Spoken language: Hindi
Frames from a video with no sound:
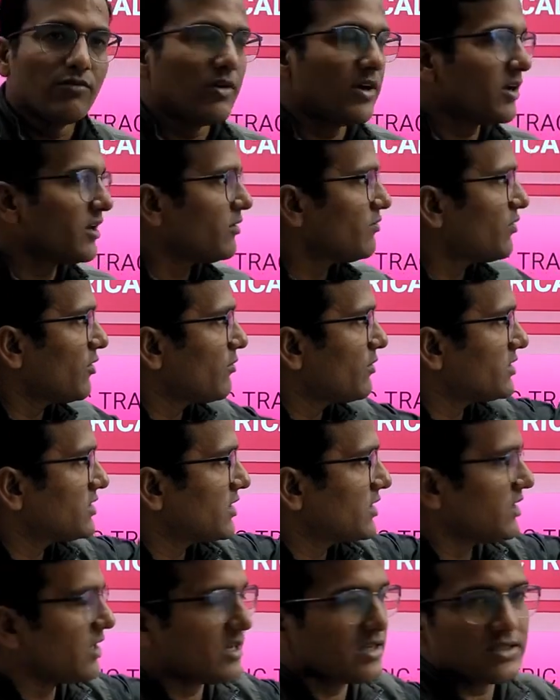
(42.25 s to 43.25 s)
वह
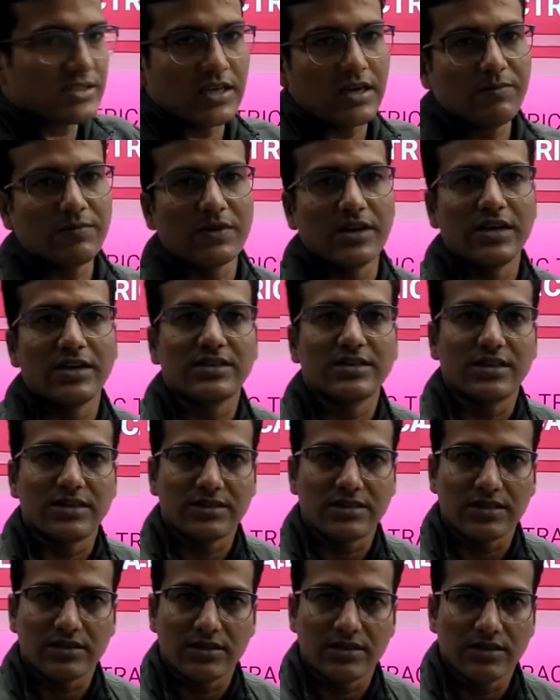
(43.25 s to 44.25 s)
इन्फॉर्मेशन यहाँ से आप कलेक्ट
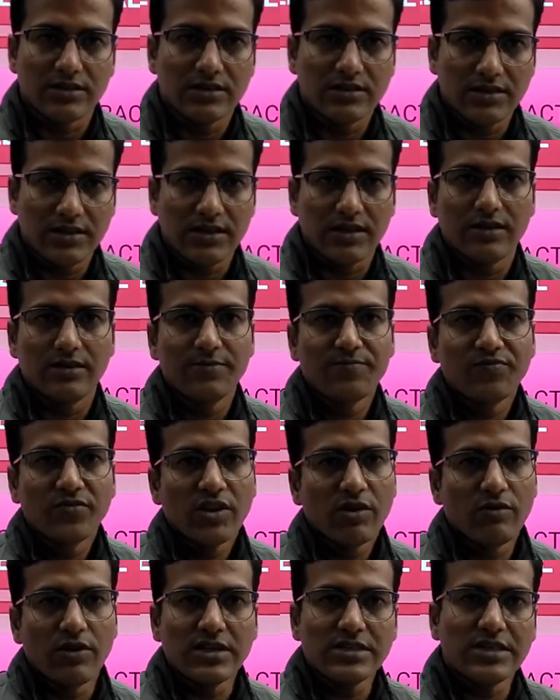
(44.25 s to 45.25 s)
कर सकते हैं ठीक है
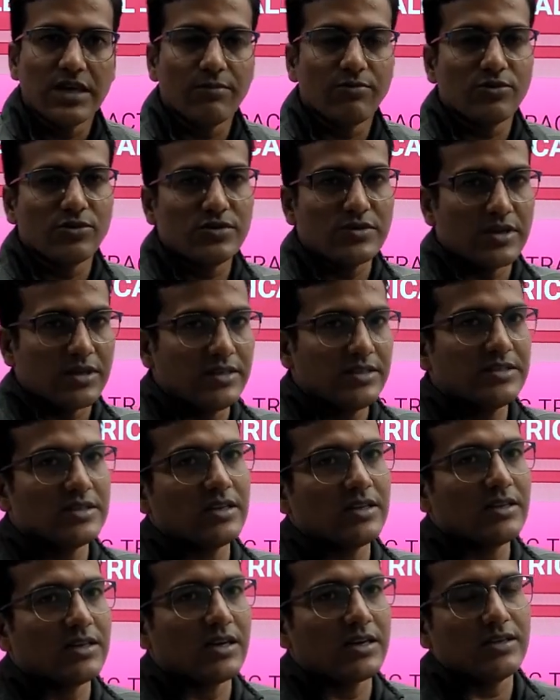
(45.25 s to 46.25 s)
वहाँ से आपको सारी
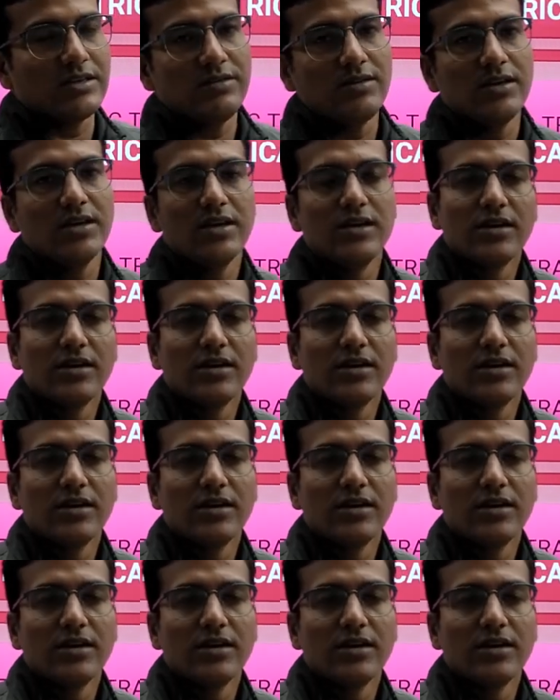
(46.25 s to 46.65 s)
जानकारी